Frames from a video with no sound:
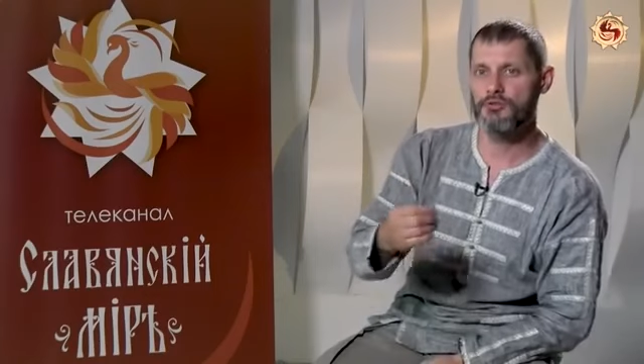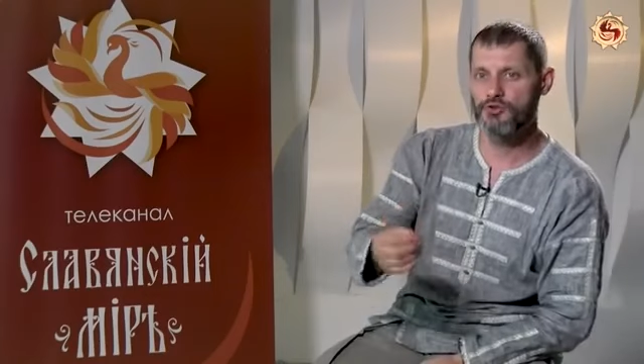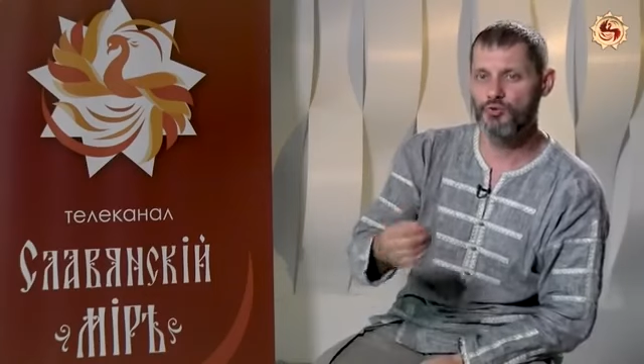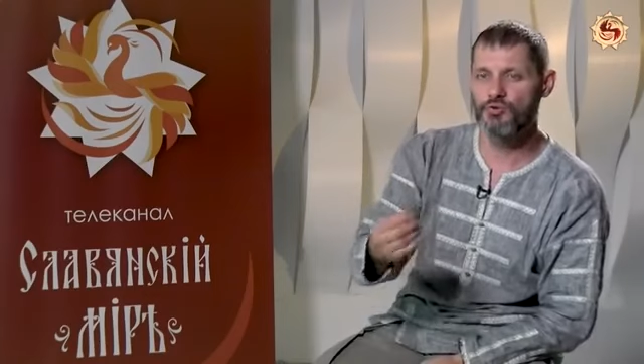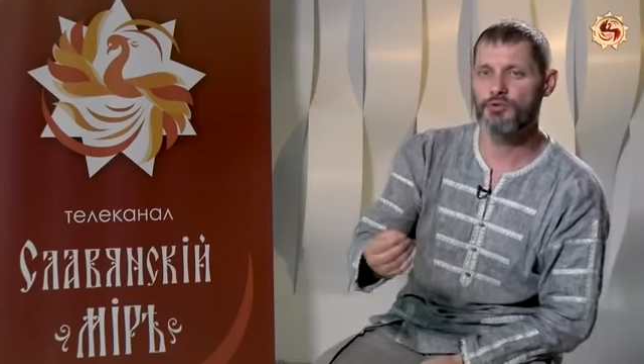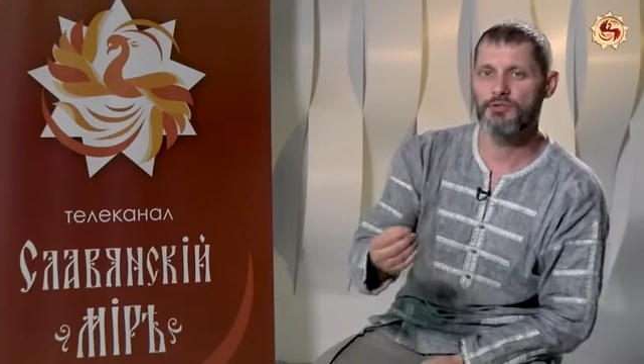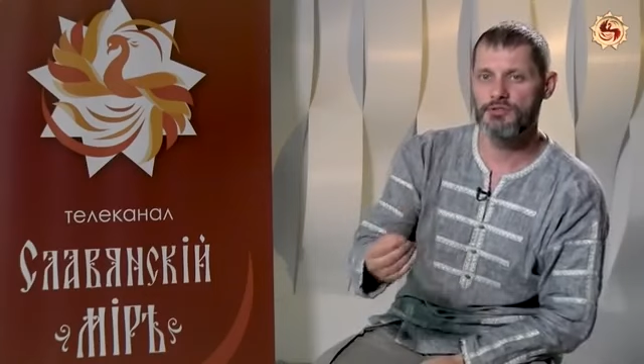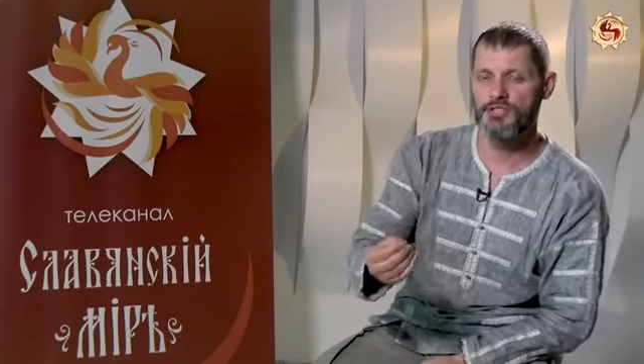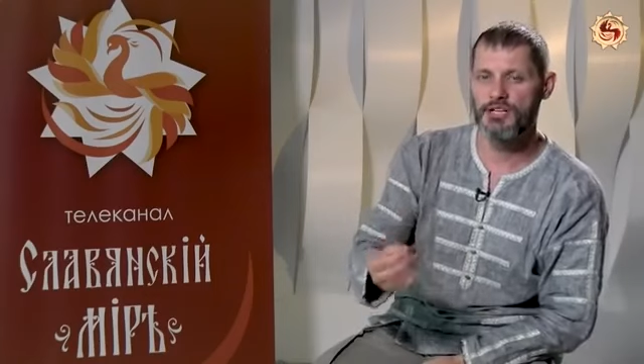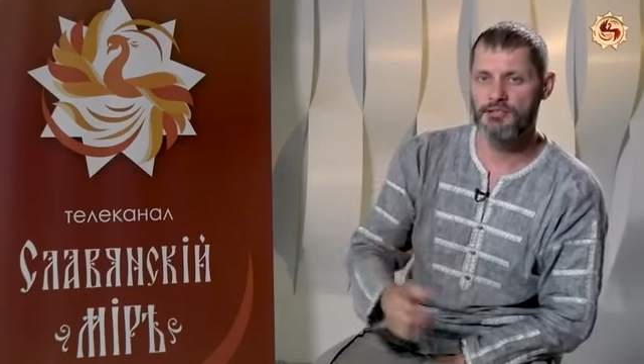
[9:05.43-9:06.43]
что же
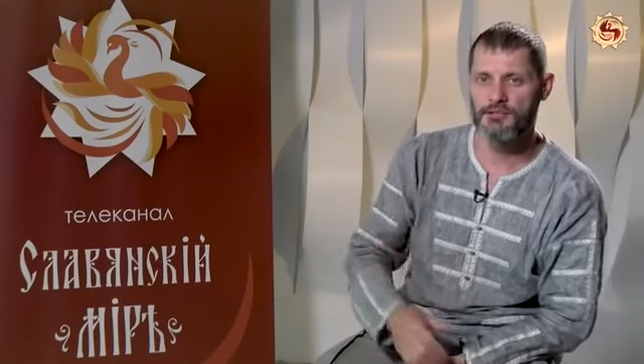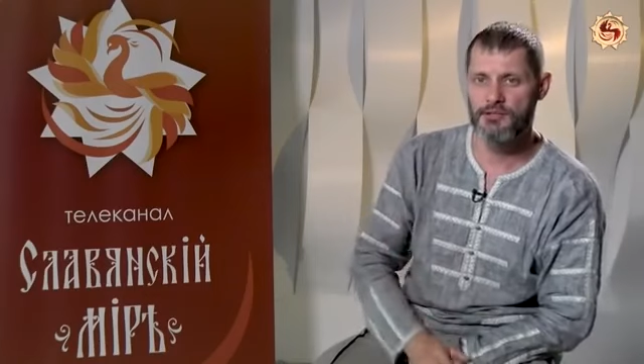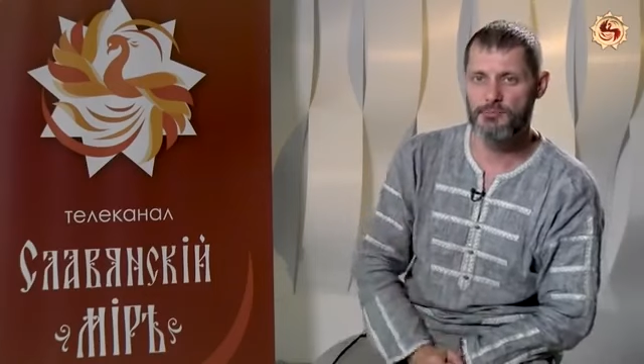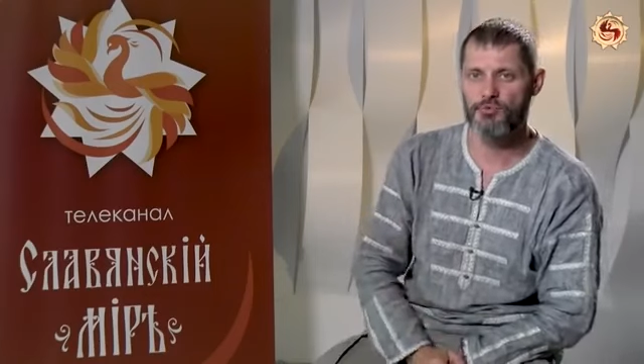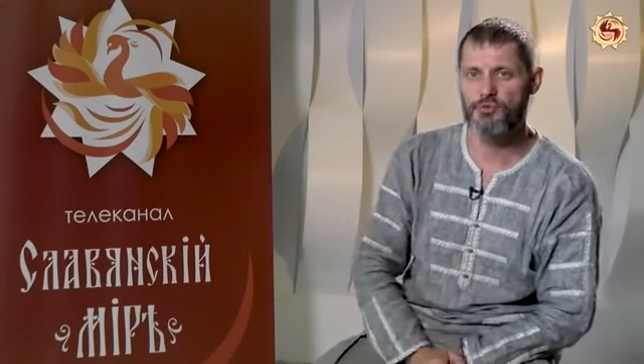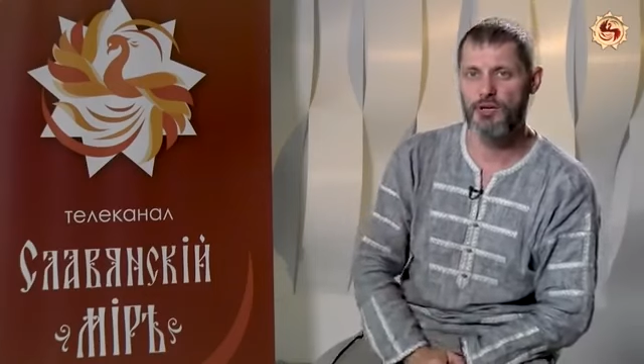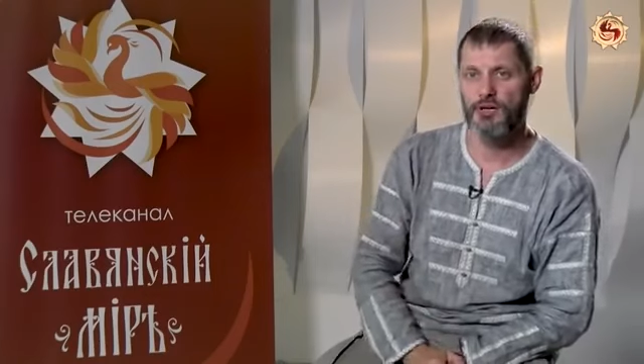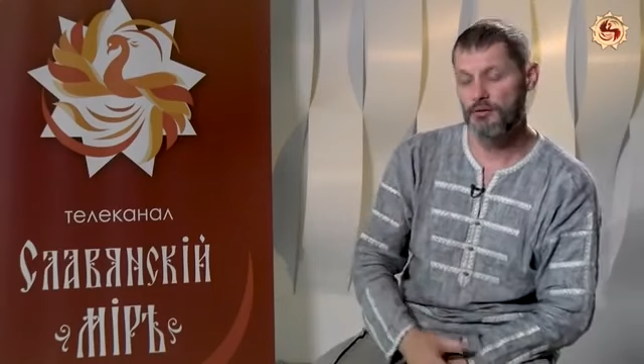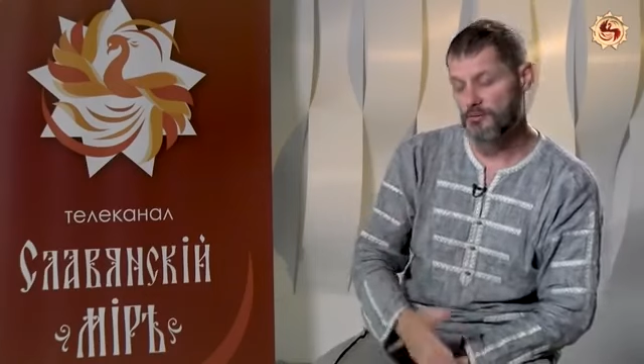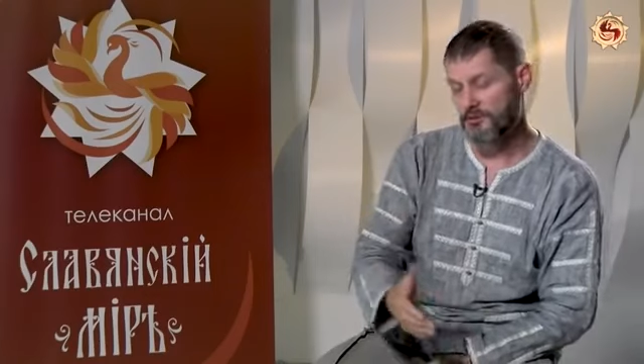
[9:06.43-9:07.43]
тянет ребенка?
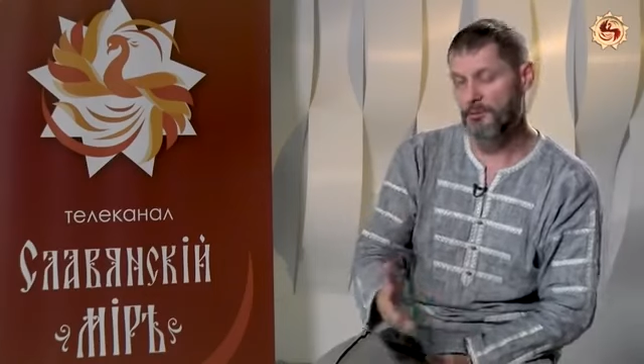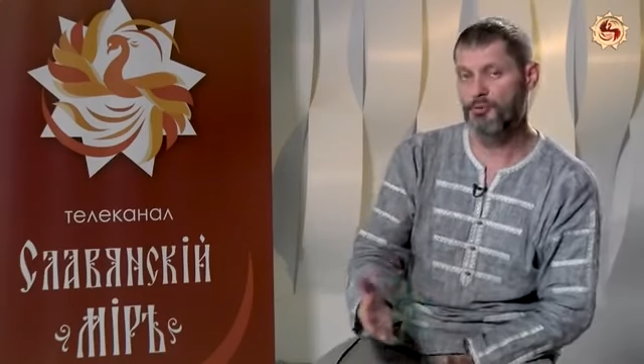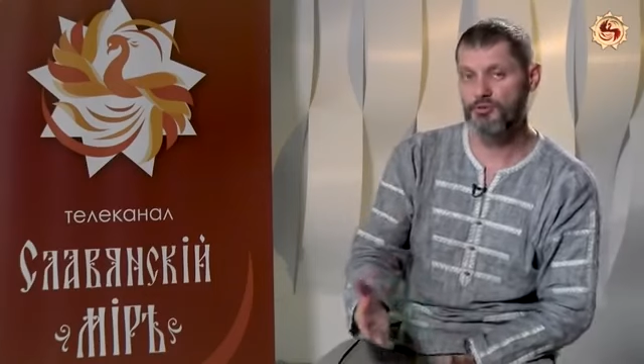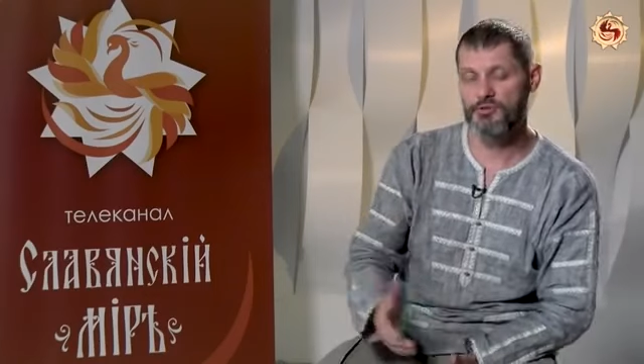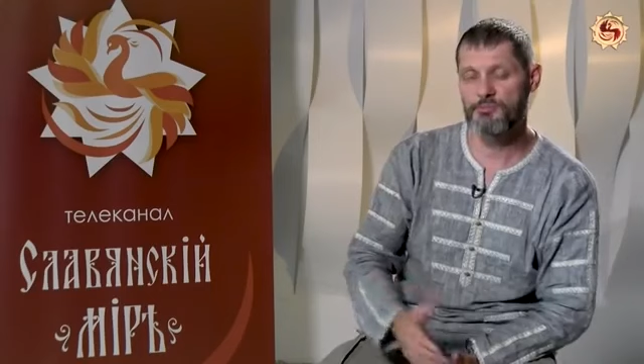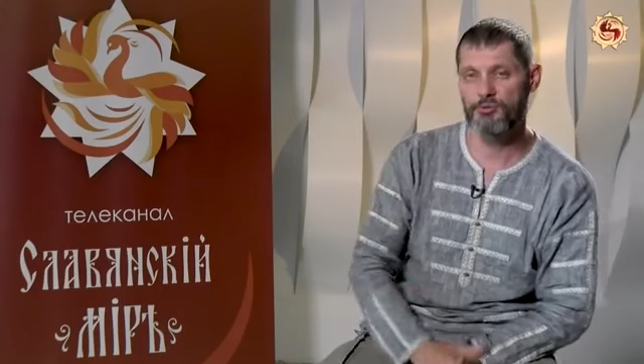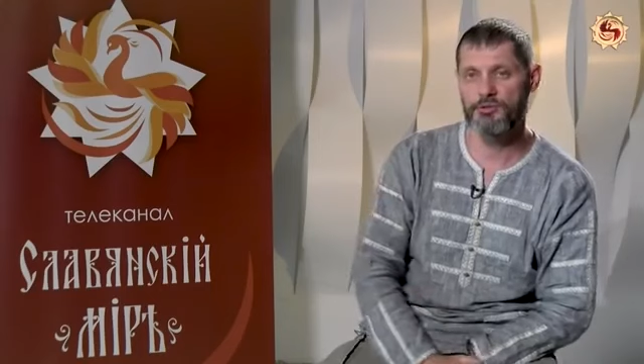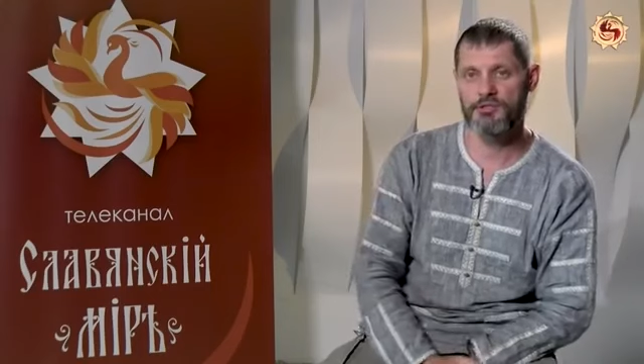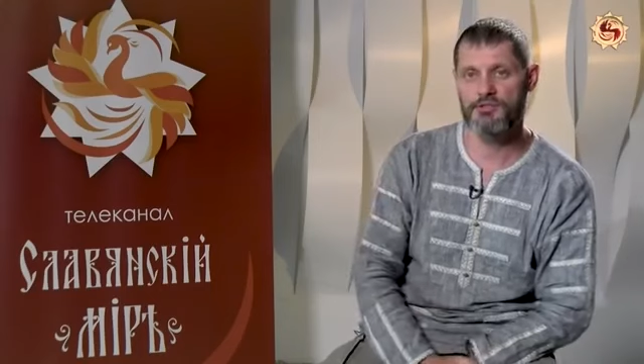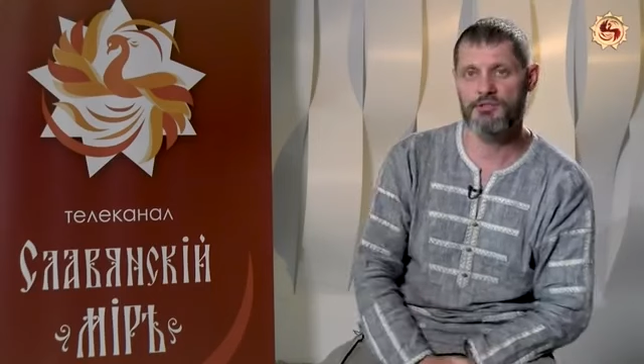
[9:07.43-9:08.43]
Ну да вы просто
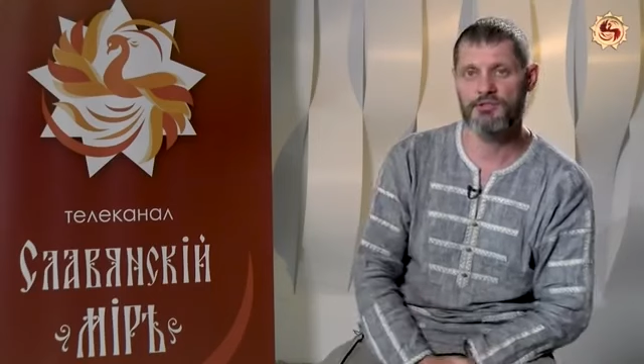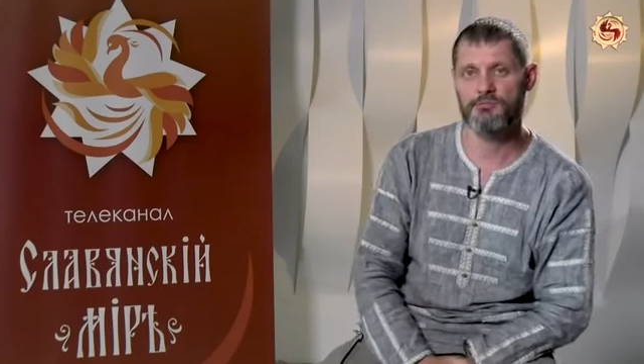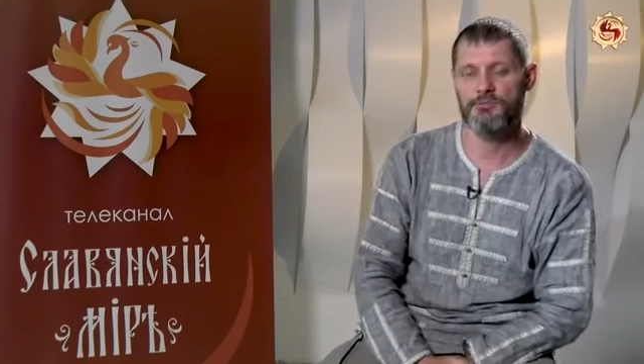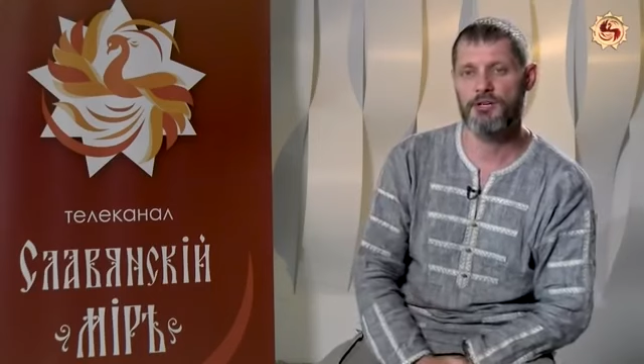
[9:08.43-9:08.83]
наблюдайте за ним.